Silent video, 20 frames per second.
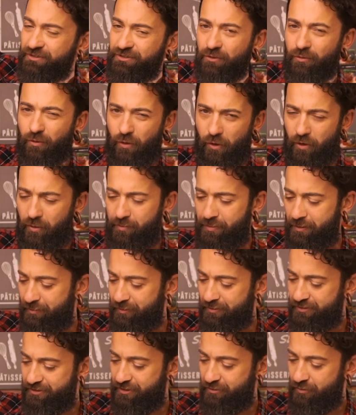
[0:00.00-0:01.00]
ser o copra,
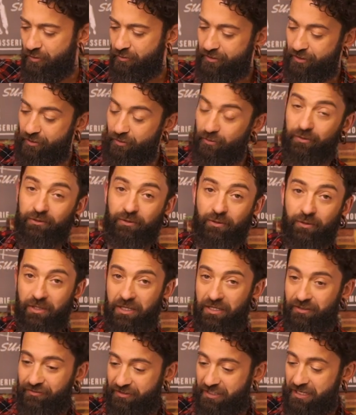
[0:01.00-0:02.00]
pode ser qualquer outro,
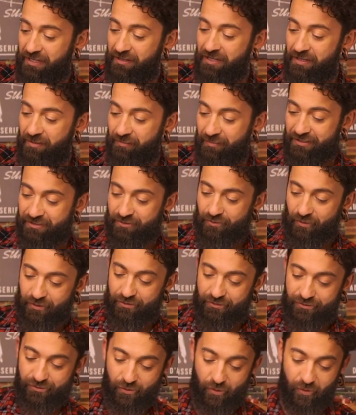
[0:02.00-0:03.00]
tá? Mas o
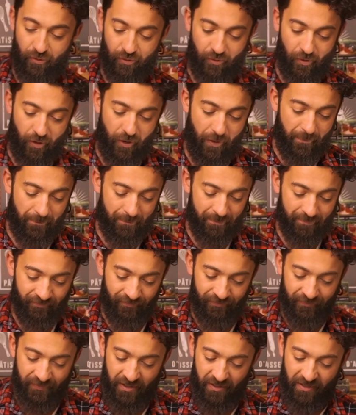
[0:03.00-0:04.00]
óleo de coco, ó
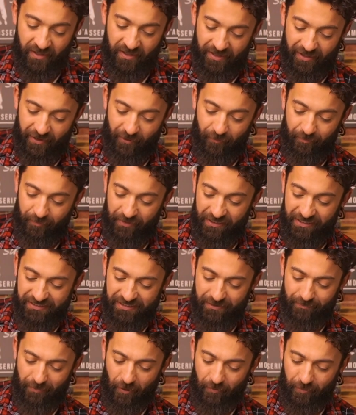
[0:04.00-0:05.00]
é o
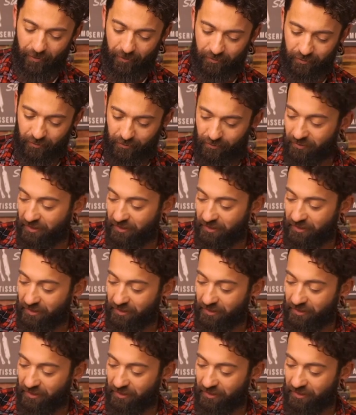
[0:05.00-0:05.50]
principal produto